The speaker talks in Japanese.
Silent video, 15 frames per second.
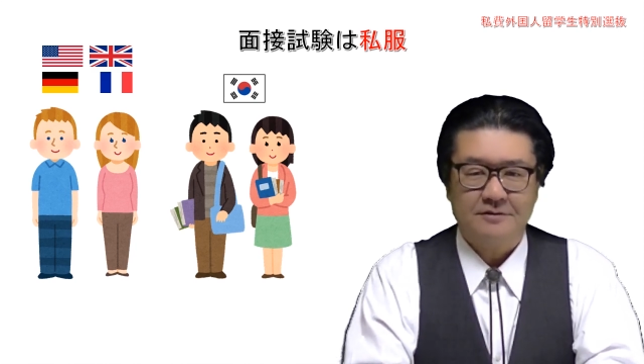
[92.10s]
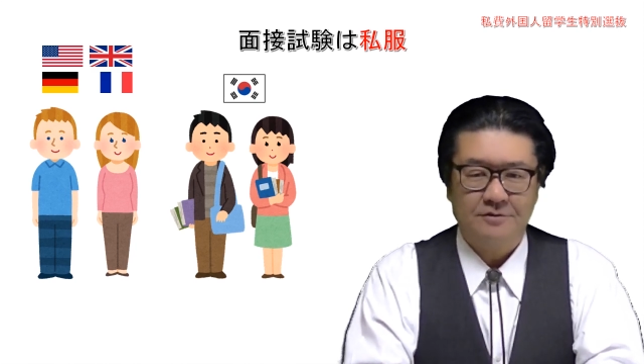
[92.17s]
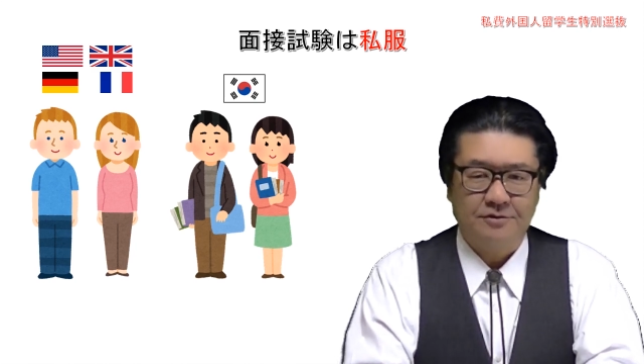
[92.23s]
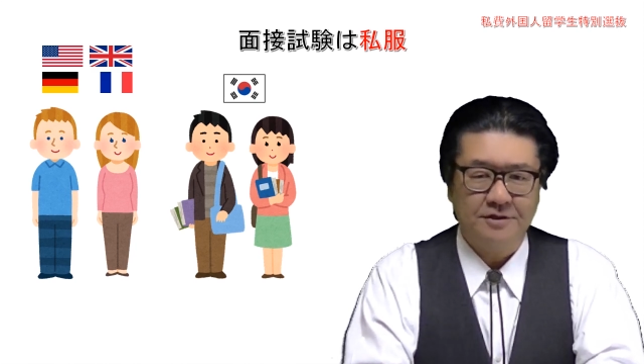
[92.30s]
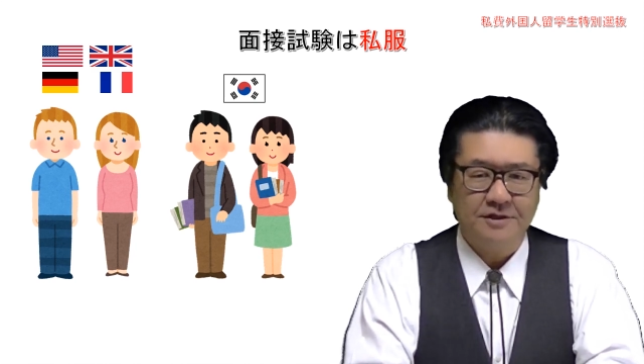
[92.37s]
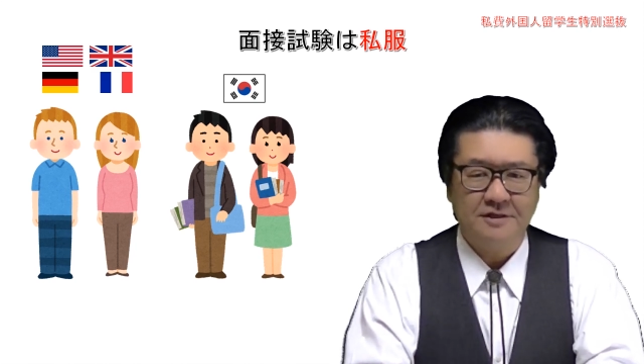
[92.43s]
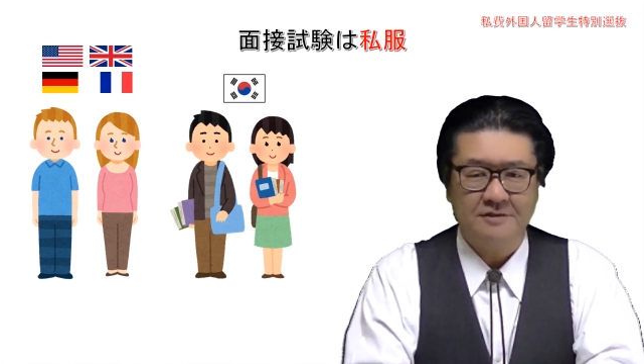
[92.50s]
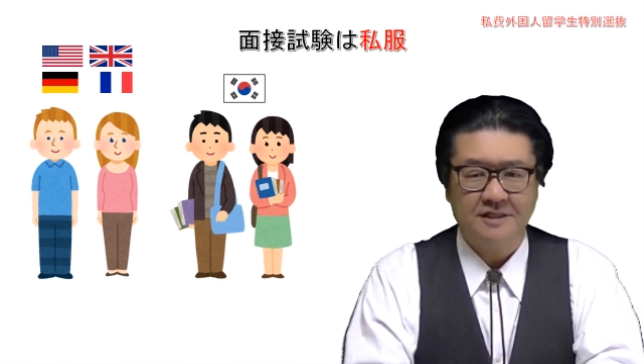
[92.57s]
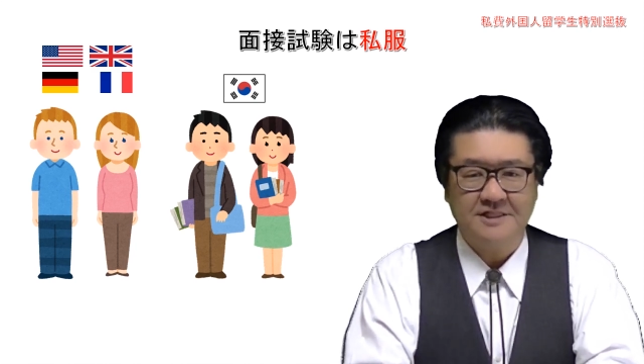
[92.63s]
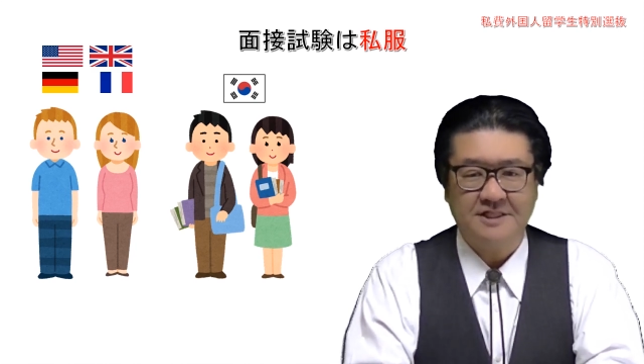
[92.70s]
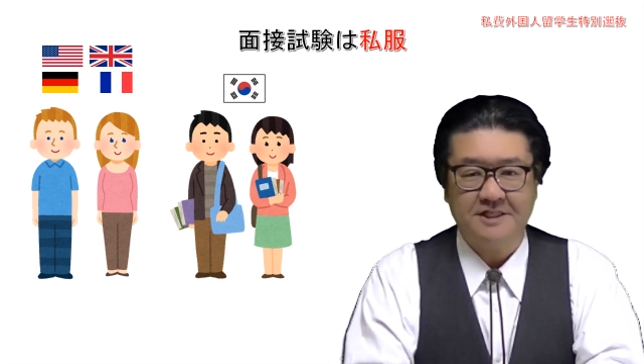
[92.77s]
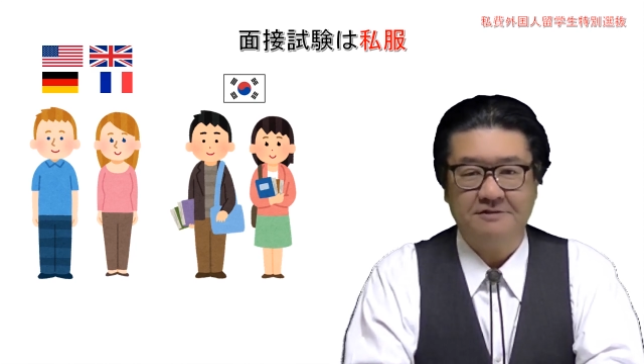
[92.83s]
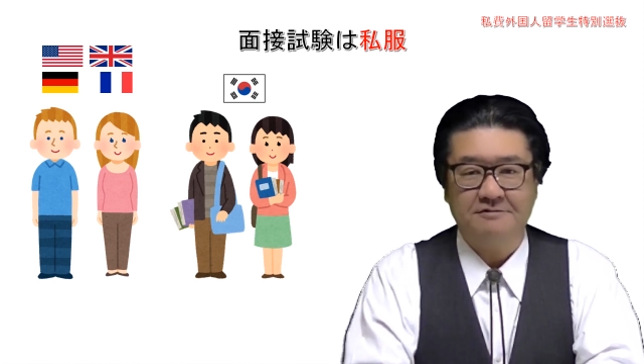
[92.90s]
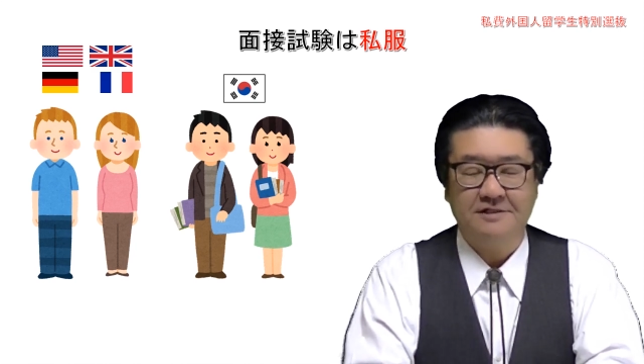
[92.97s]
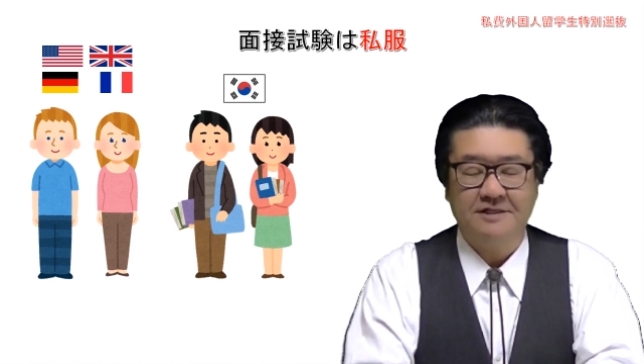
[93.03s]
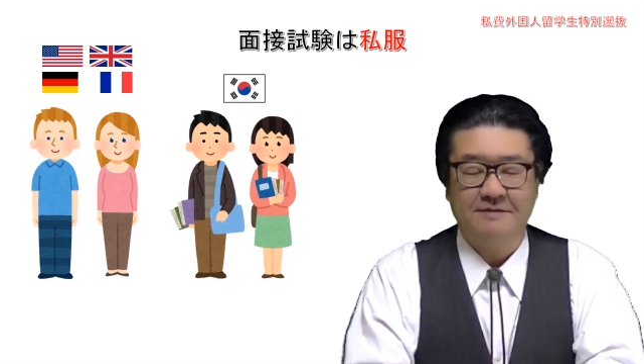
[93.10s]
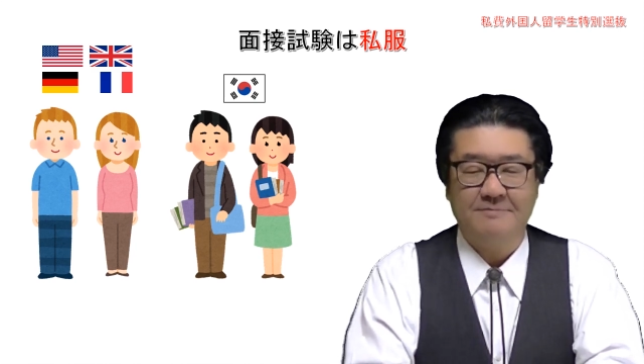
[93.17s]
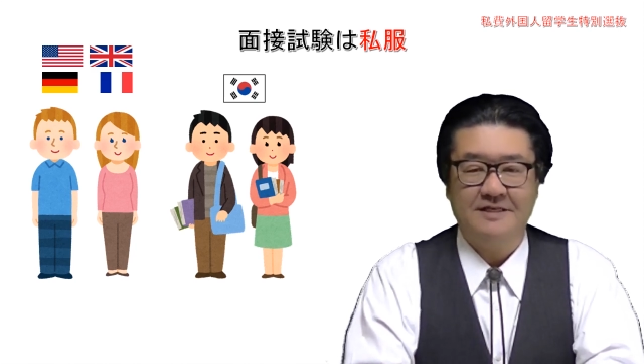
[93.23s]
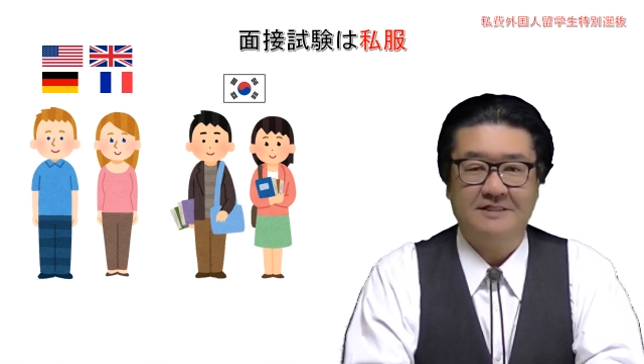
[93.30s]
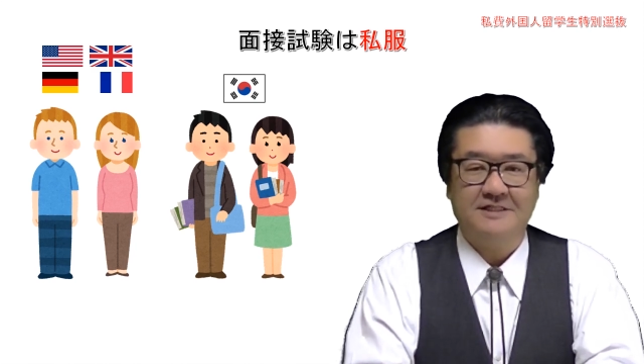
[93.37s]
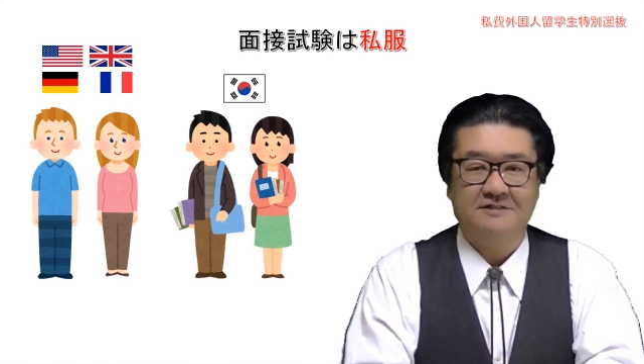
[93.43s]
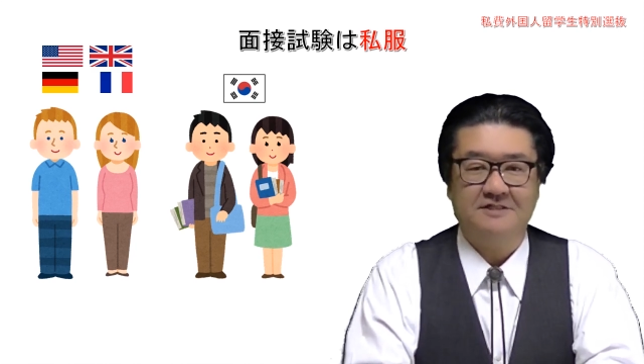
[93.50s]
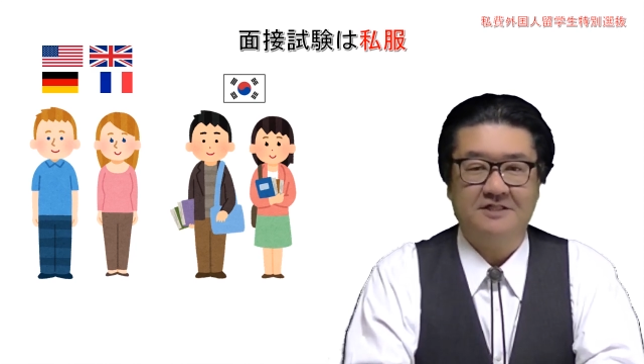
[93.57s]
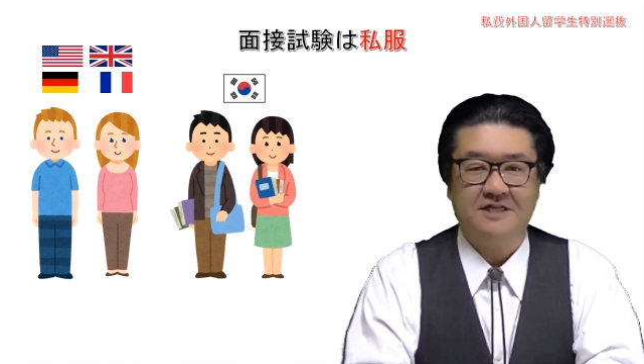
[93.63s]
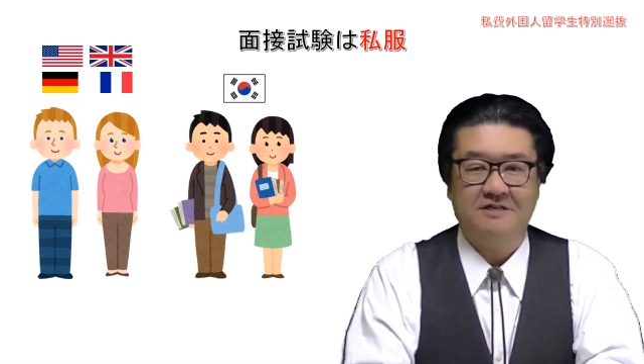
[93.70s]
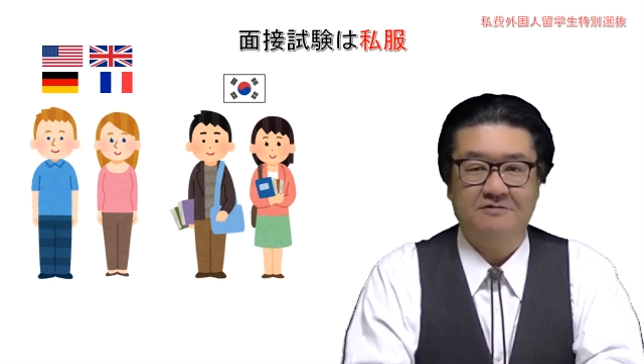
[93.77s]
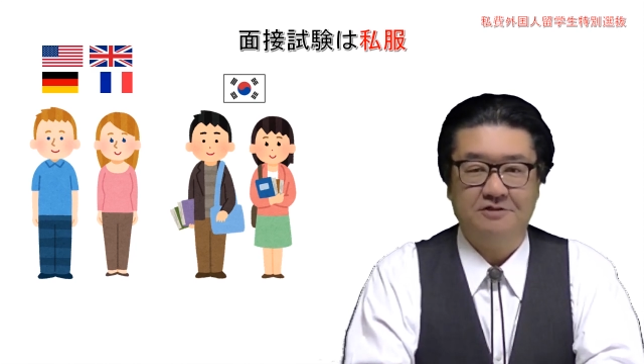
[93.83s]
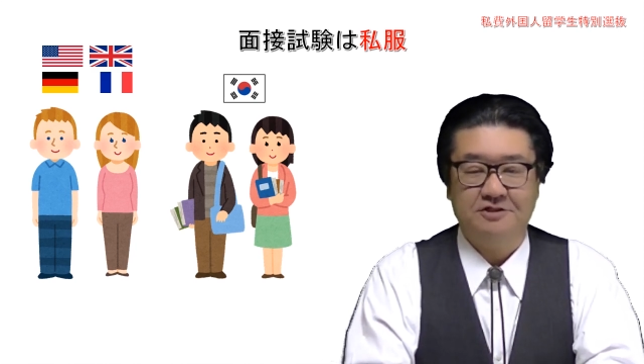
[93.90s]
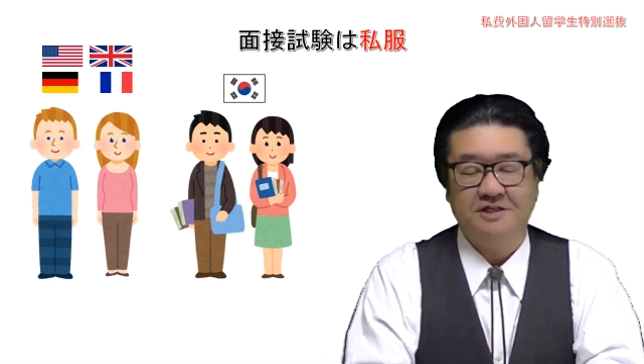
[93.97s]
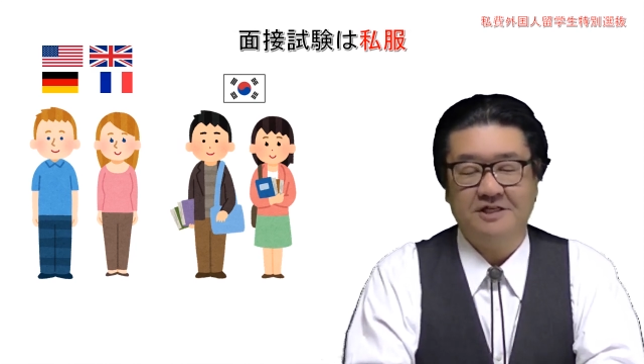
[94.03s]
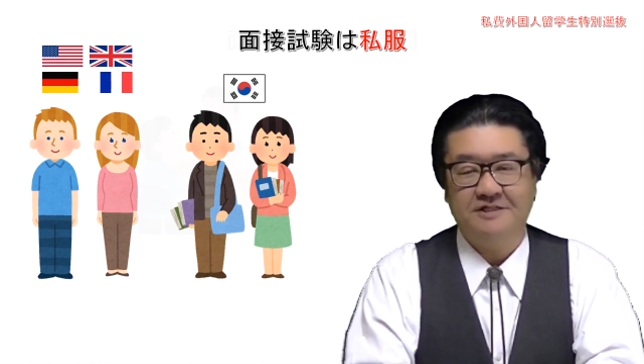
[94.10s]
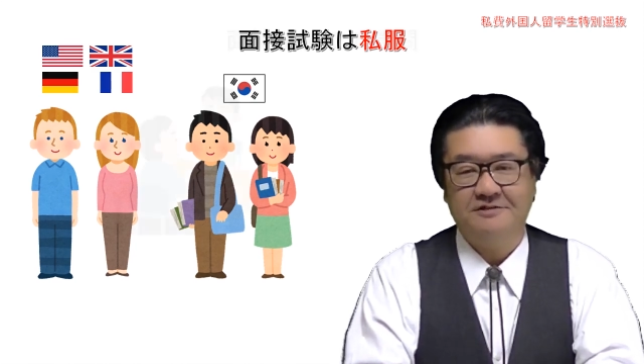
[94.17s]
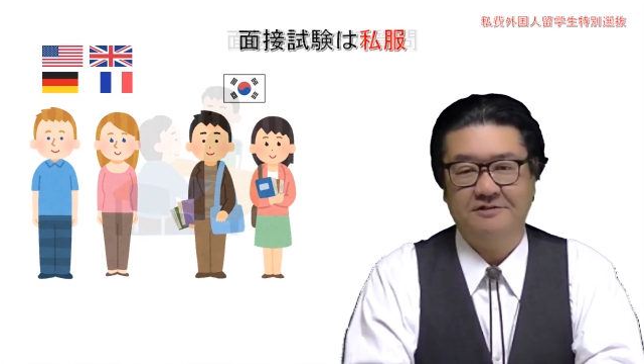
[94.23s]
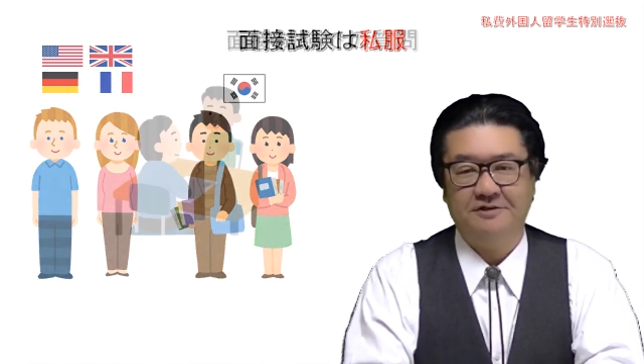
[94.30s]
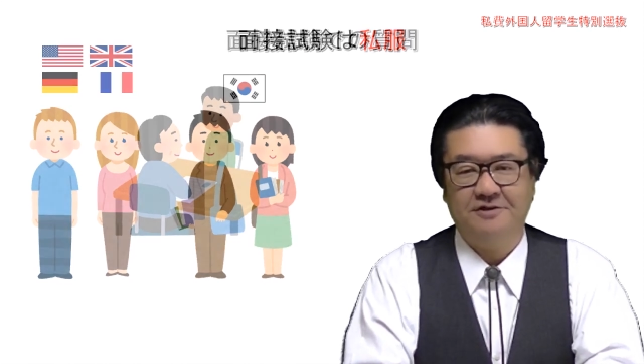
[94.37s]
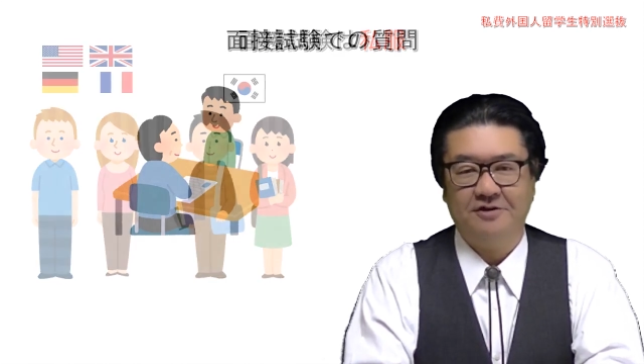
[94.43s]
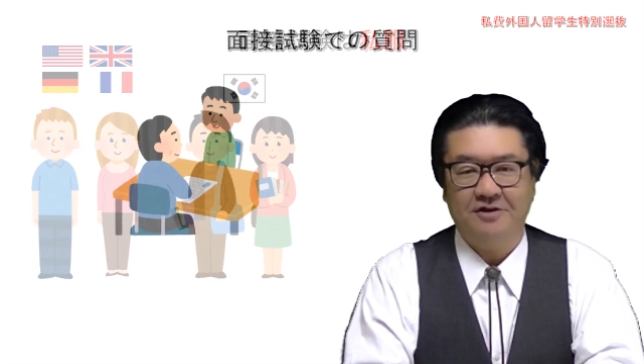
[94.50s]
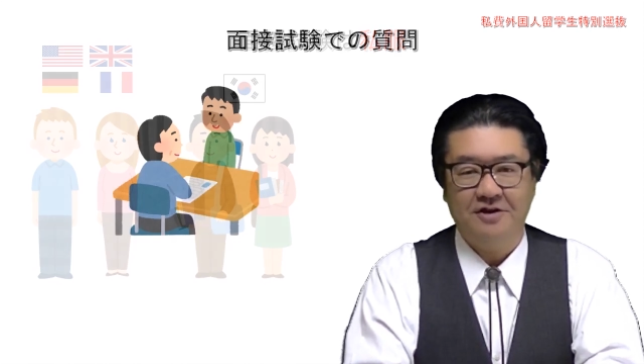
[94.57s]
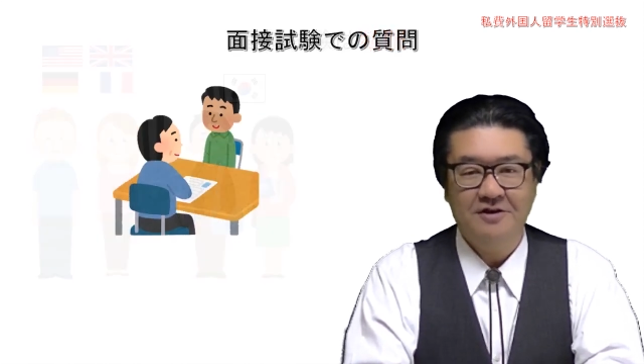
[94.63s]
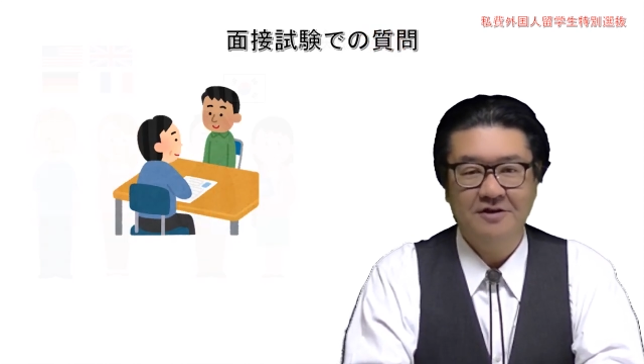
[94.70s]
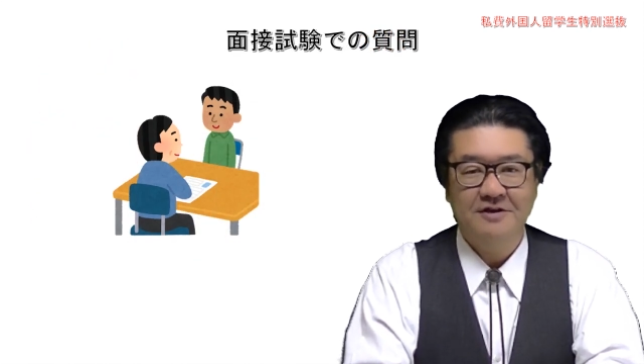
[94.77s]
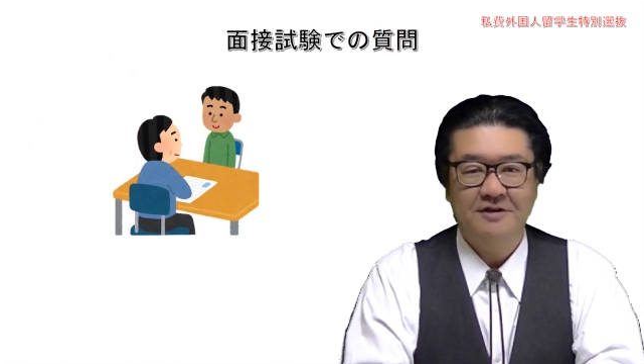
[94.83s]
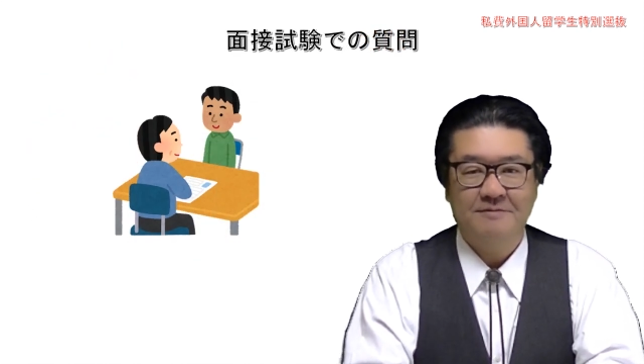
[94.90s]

時々私服で面接試験を受験すると